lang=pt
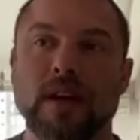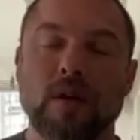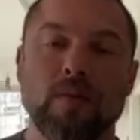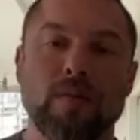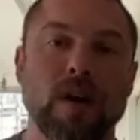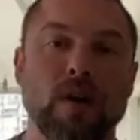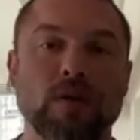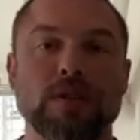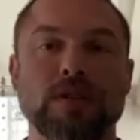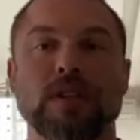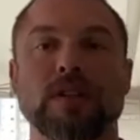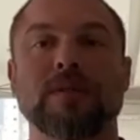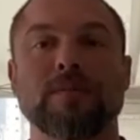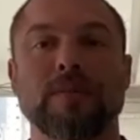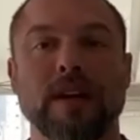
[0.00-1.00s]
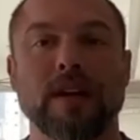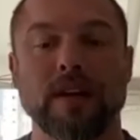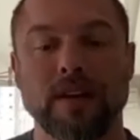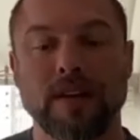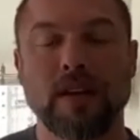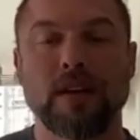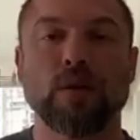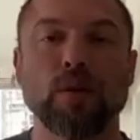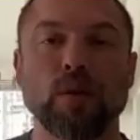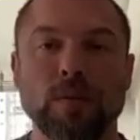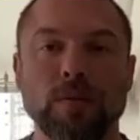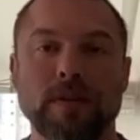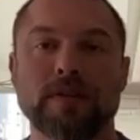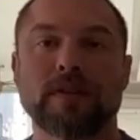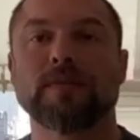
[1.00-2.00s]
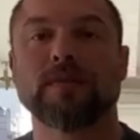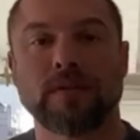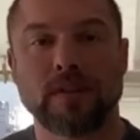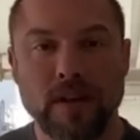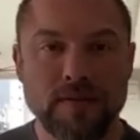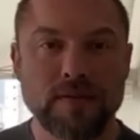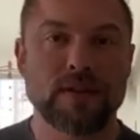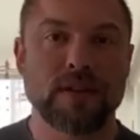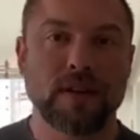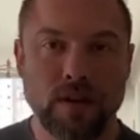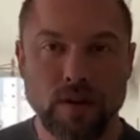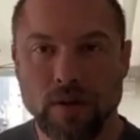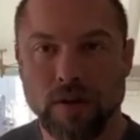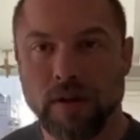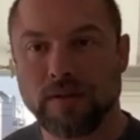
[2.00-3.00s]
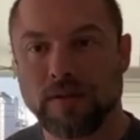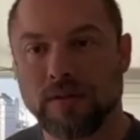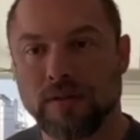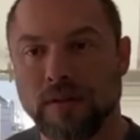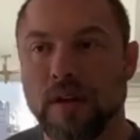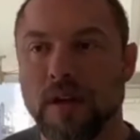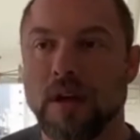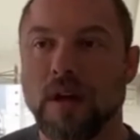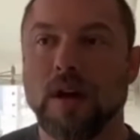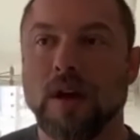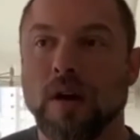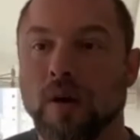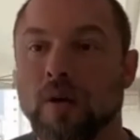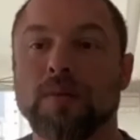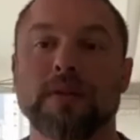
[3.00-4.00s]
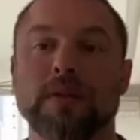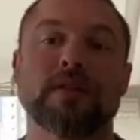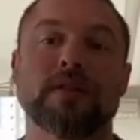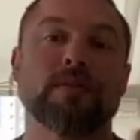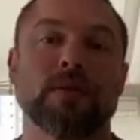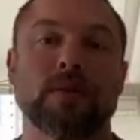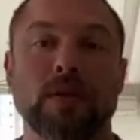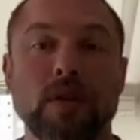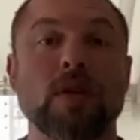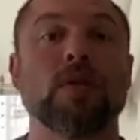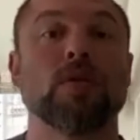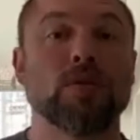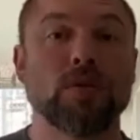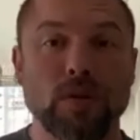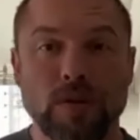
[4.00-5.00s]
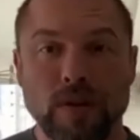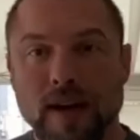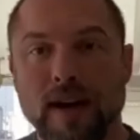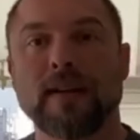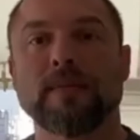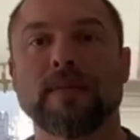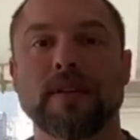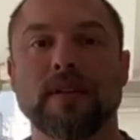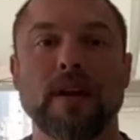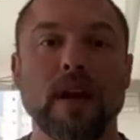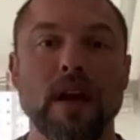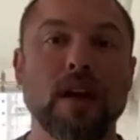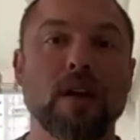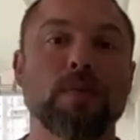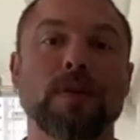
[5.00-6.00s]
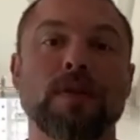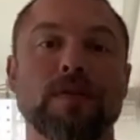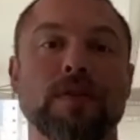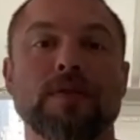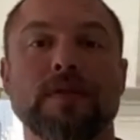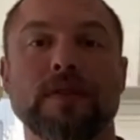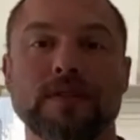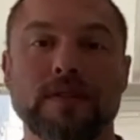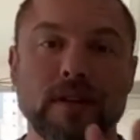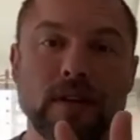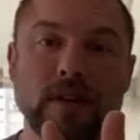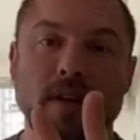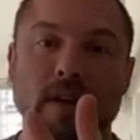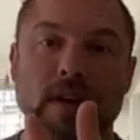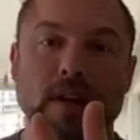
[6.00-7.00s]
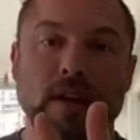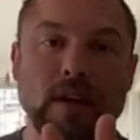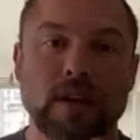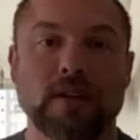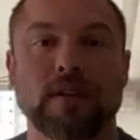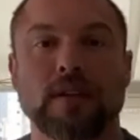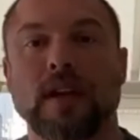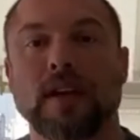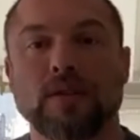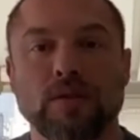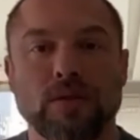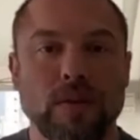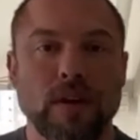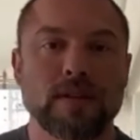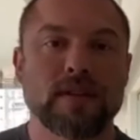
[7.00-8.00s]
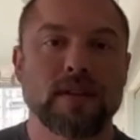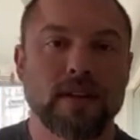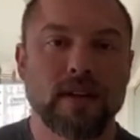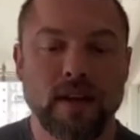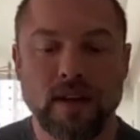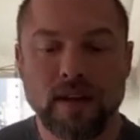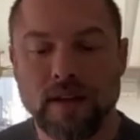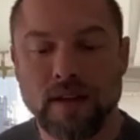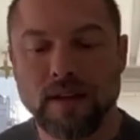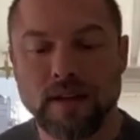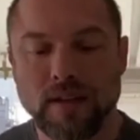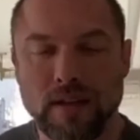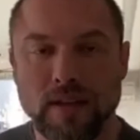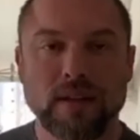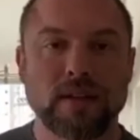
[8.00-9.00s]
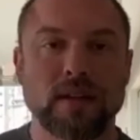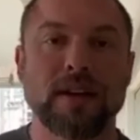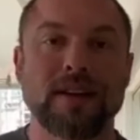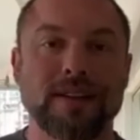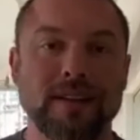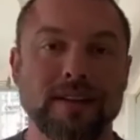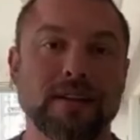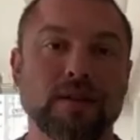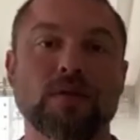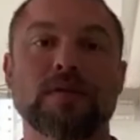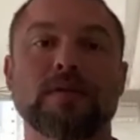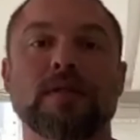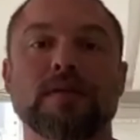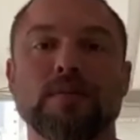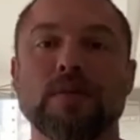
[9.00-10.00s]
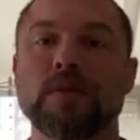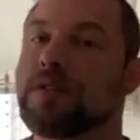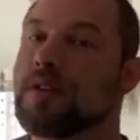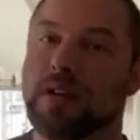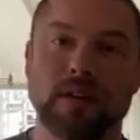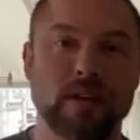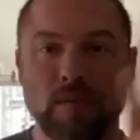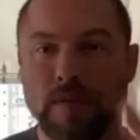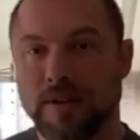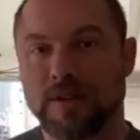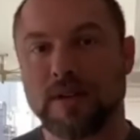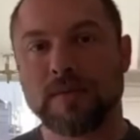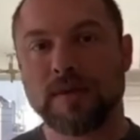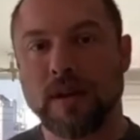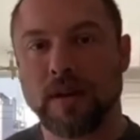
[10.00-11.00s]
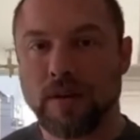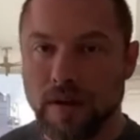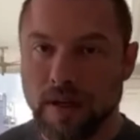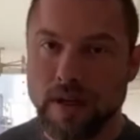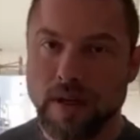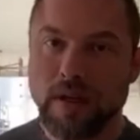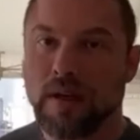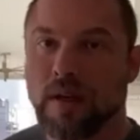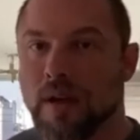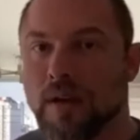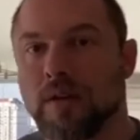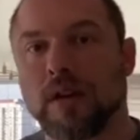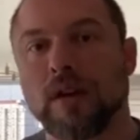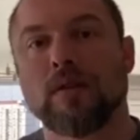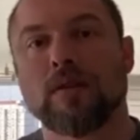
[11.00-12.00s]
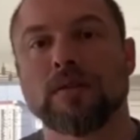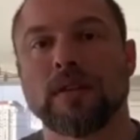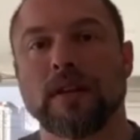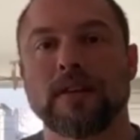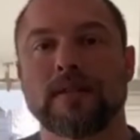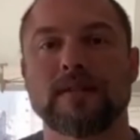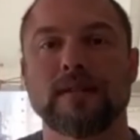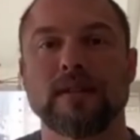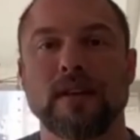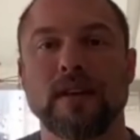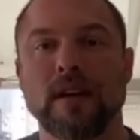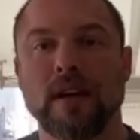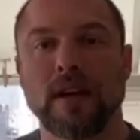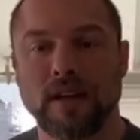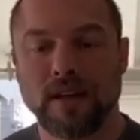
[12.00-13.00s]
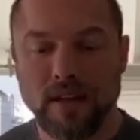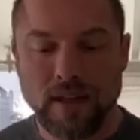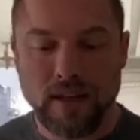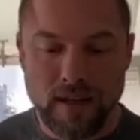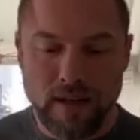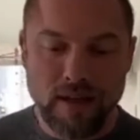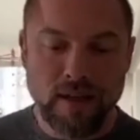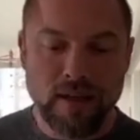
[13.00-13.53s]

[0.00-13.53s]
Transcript: uma rotina para ela que inclua, por exemplo, um déficit calórico ou, por exemplo, um low carb, eu prefiro fazer treino twice a day. Né? Então ele treina duas vezes por dia. Não baixamos caloria, que acontece é que ele,